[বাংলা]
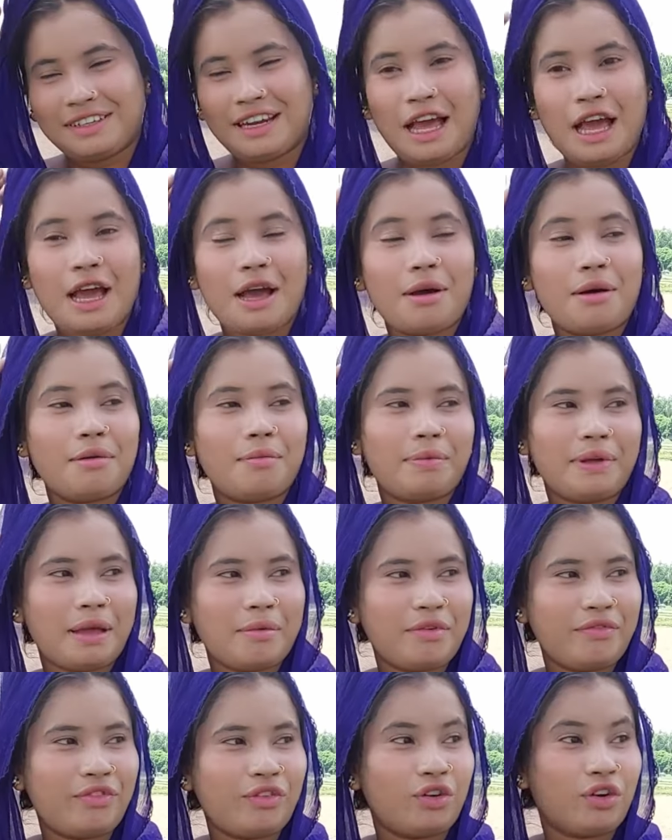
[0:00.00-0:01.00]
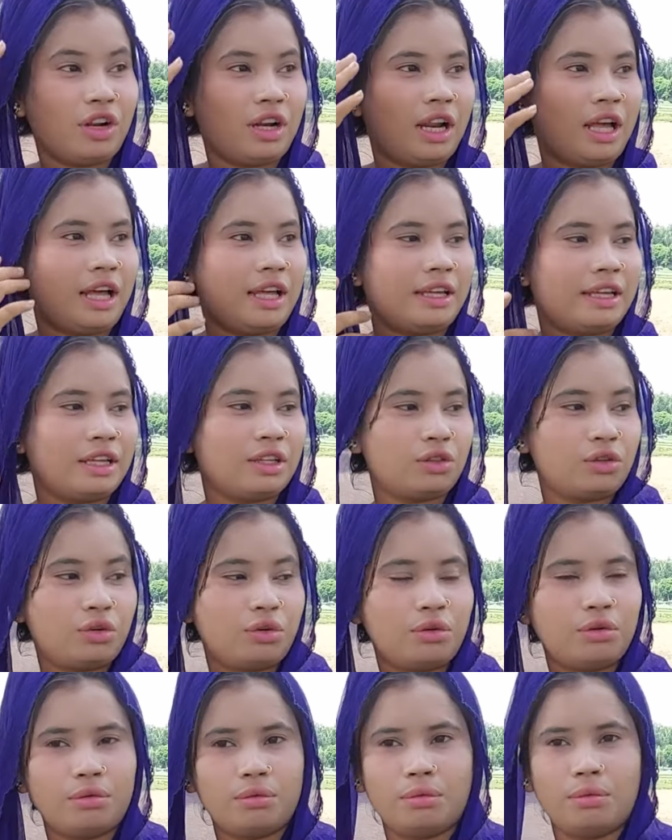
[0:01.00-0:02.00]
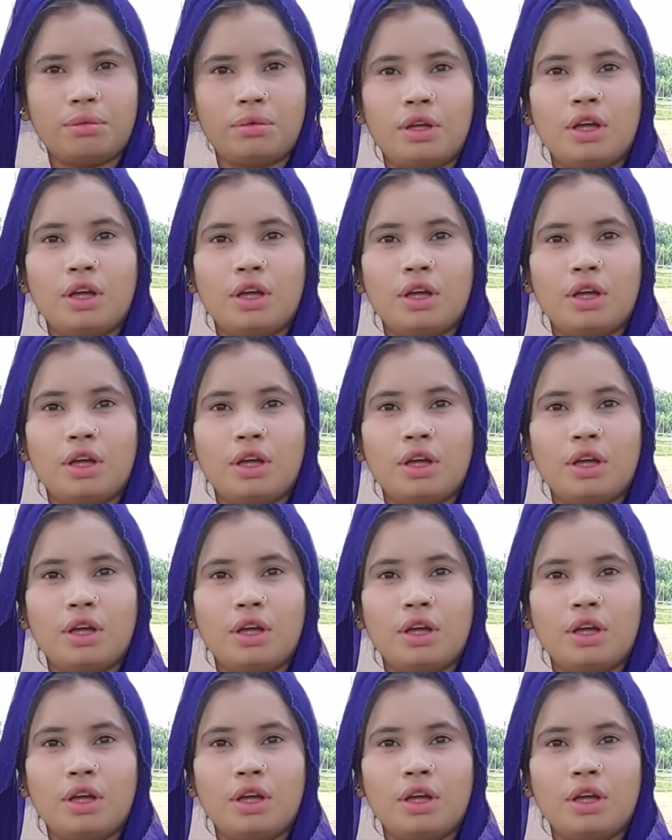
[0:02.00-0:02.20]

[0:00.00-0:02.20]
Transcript: না প্রেমে পড়ি নাই কিন্তু এরকম